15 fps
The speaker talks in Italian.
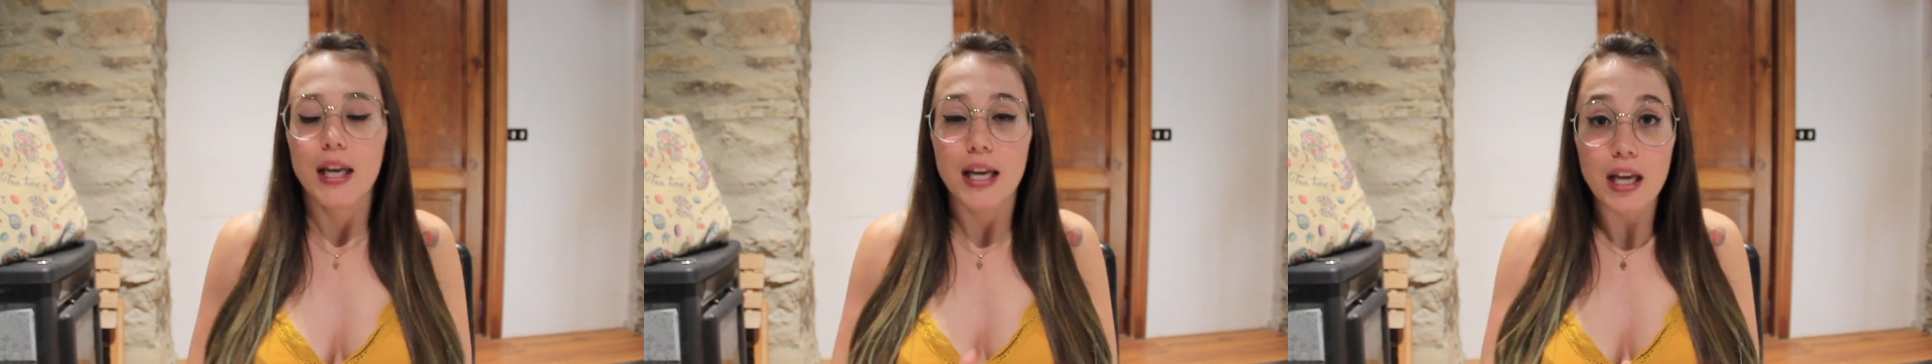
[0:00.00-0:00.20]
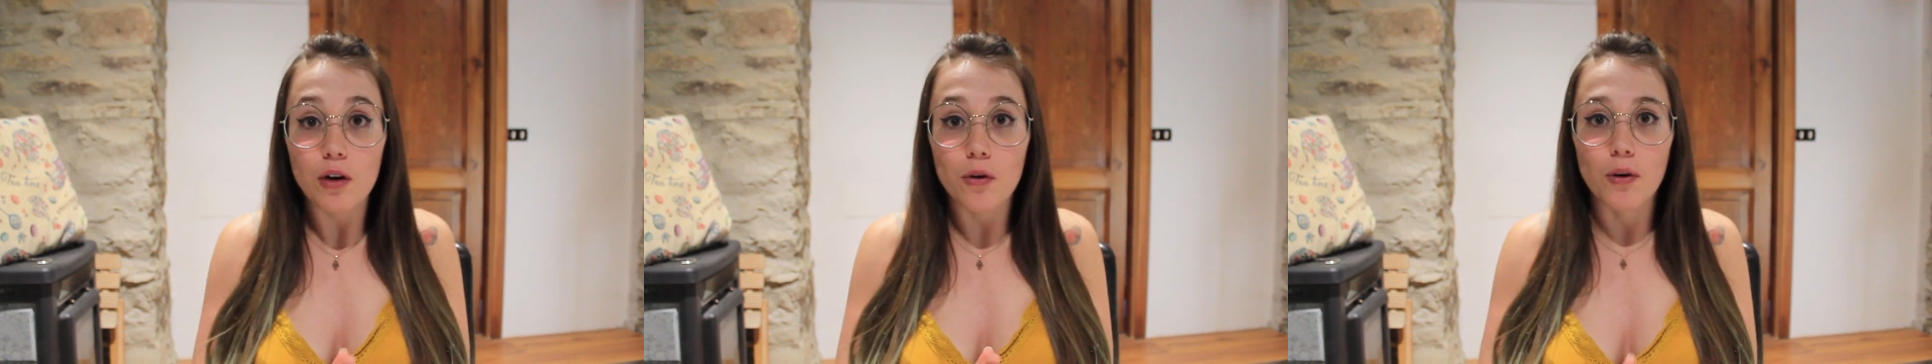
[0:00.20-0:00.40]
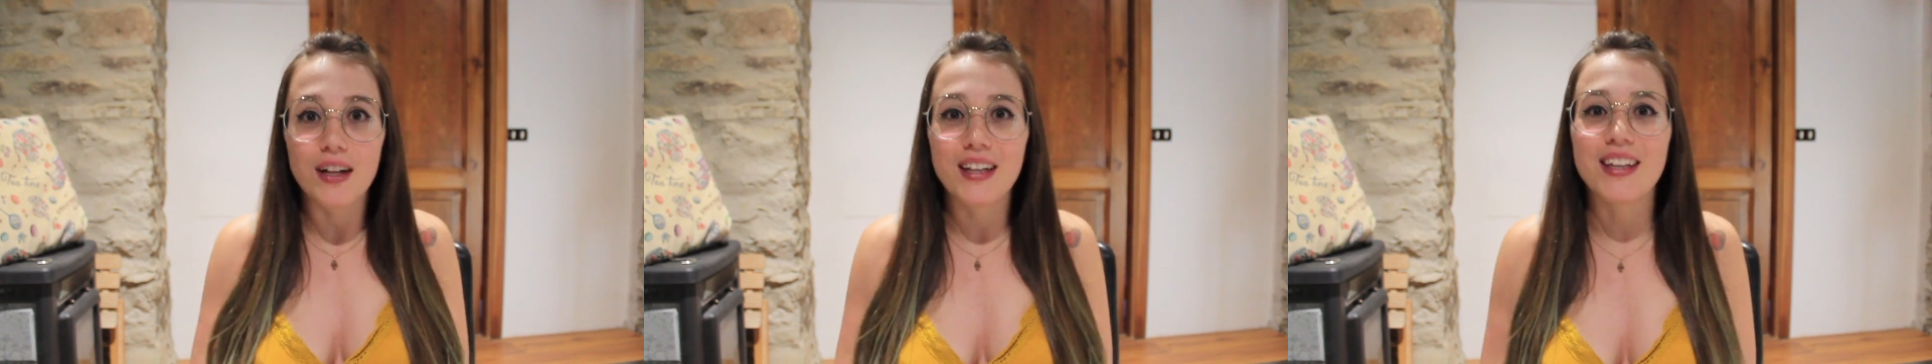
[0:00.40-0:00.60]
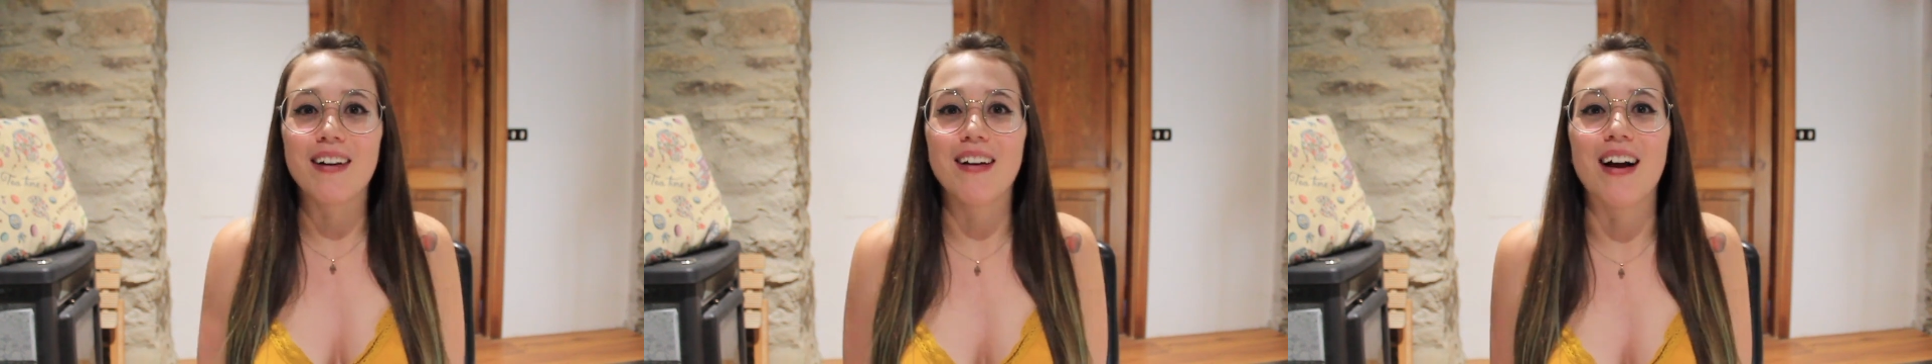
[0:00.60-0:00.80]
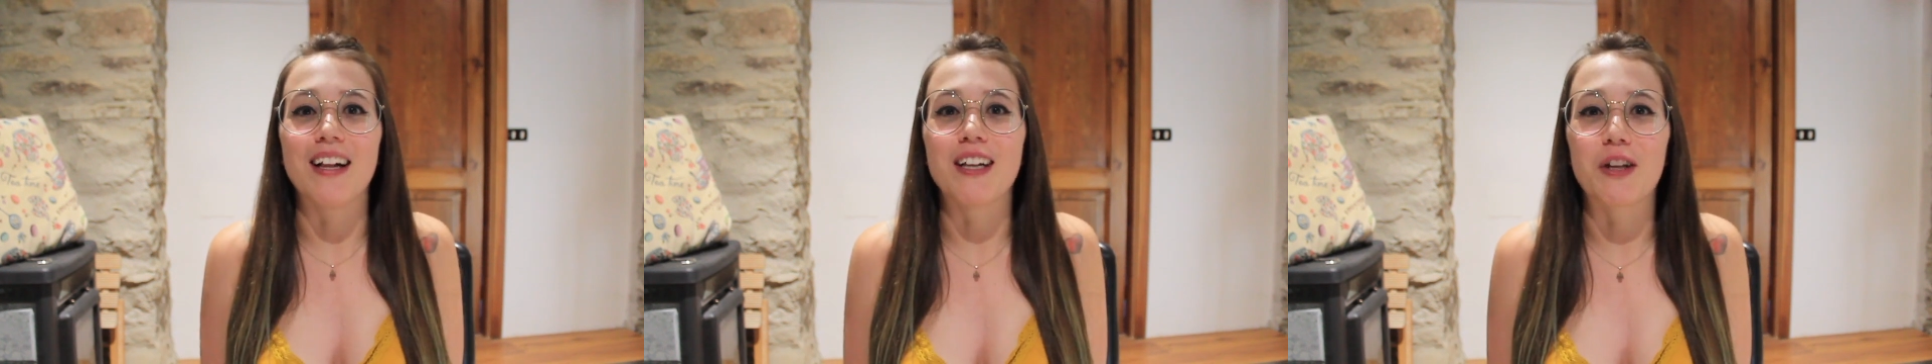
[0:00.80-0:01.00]

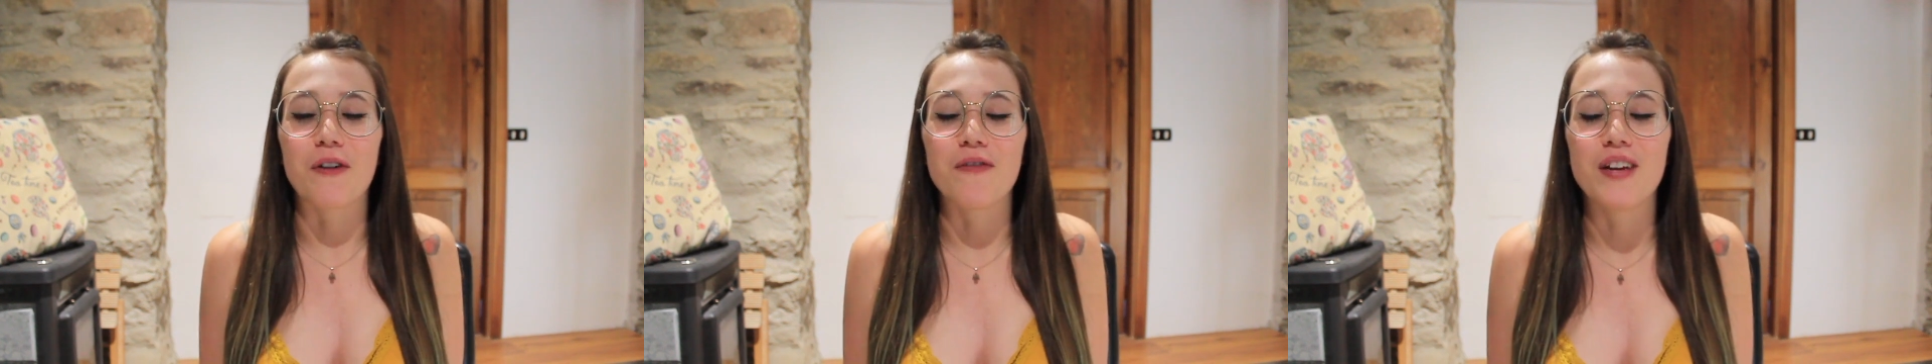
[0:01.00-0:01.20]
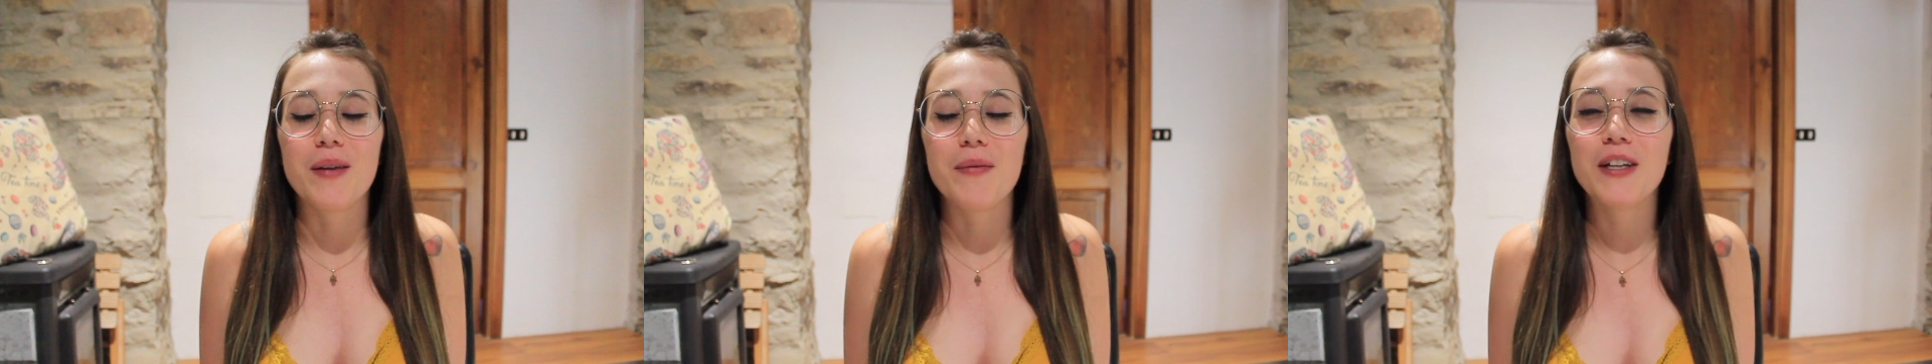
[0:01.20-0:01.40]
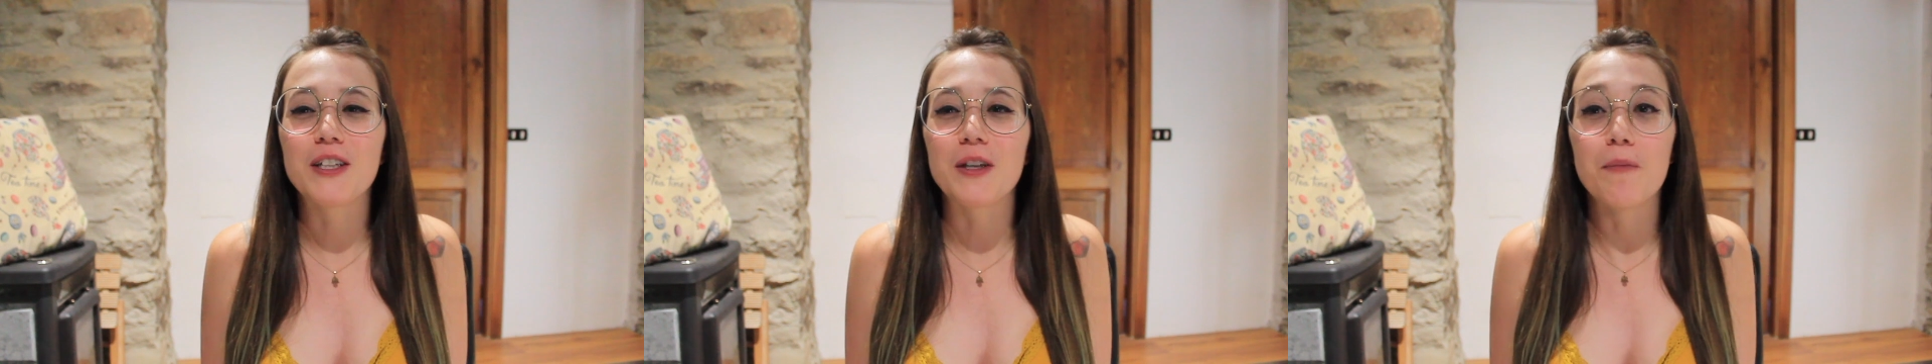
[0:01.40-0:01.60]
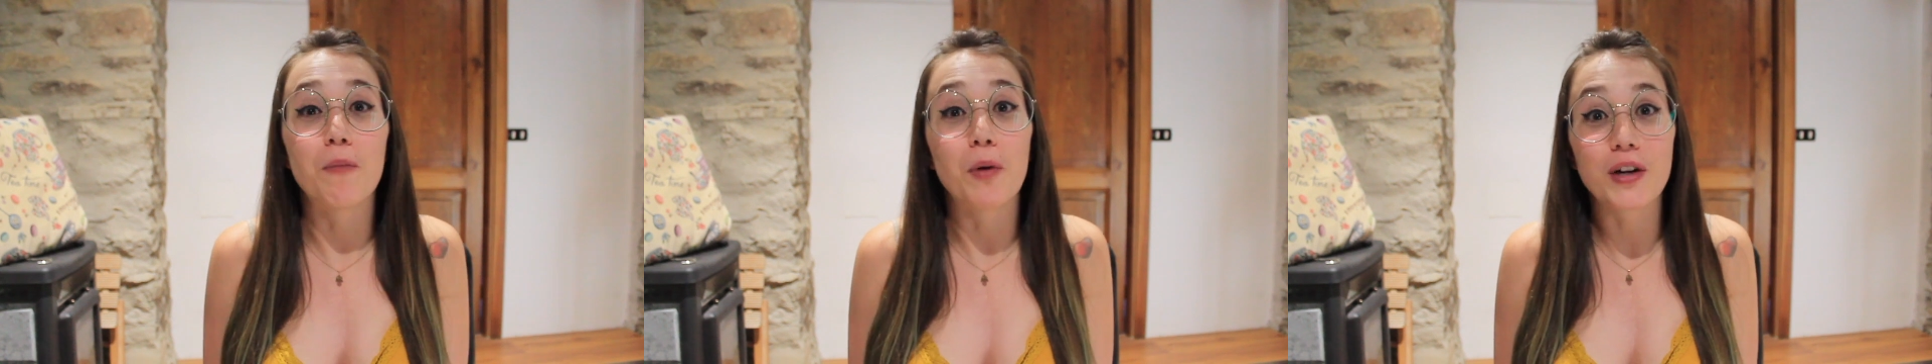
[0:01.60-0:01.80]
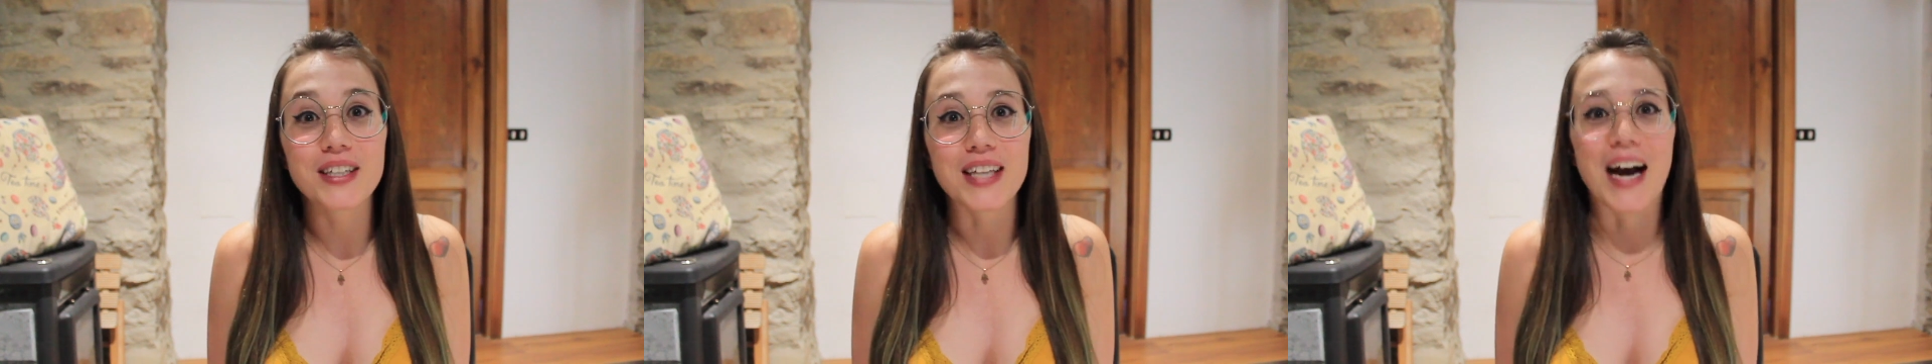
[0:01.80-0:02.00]
Inoltre, altro avvenimento
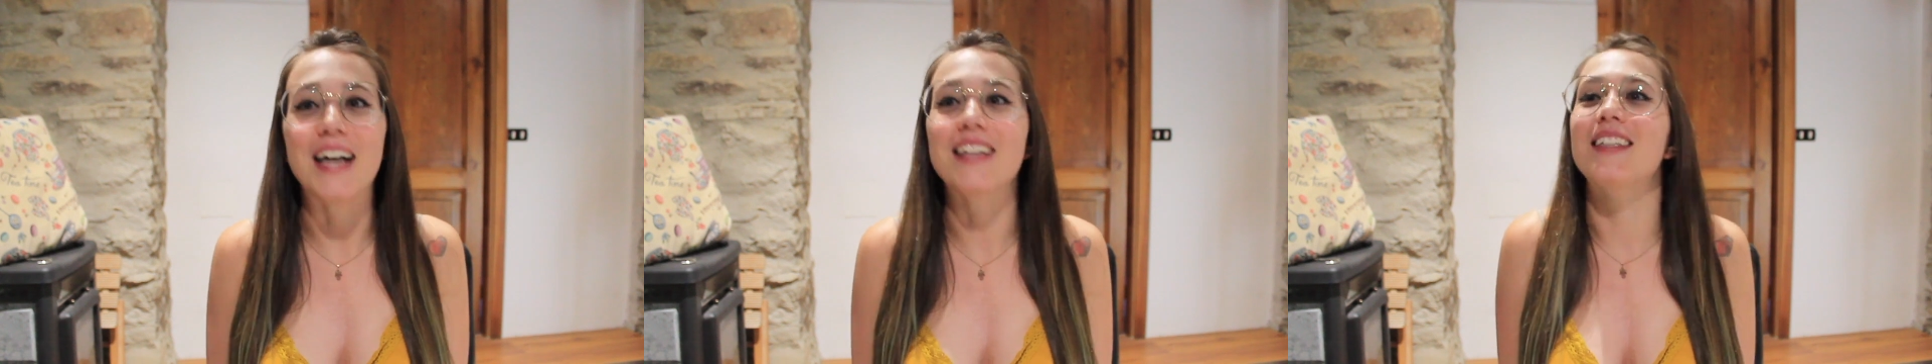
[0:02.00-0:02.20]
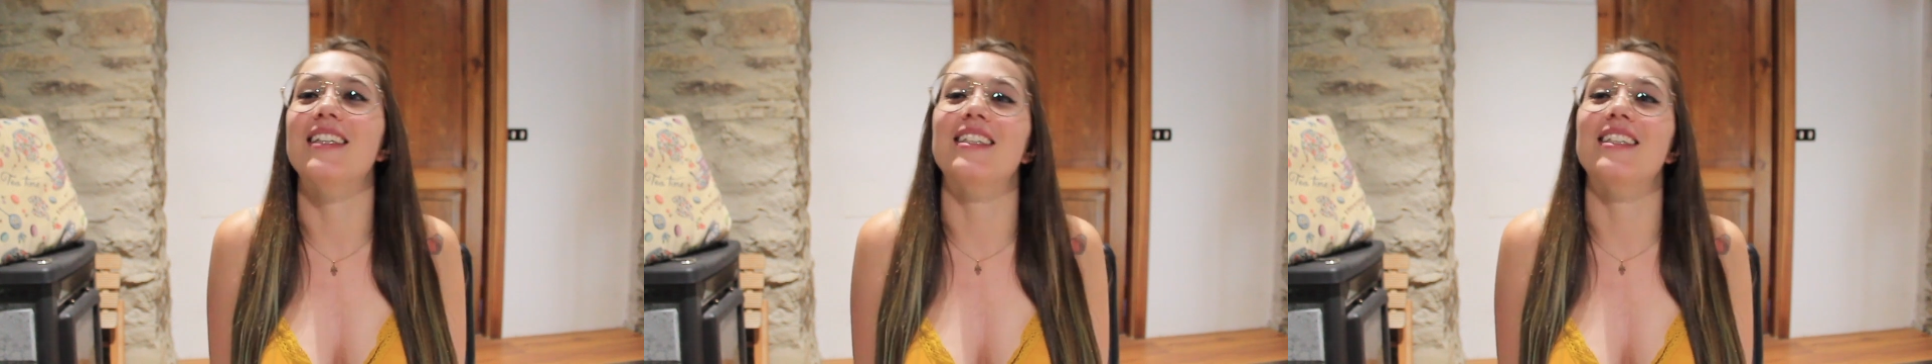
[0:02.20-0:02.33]
importante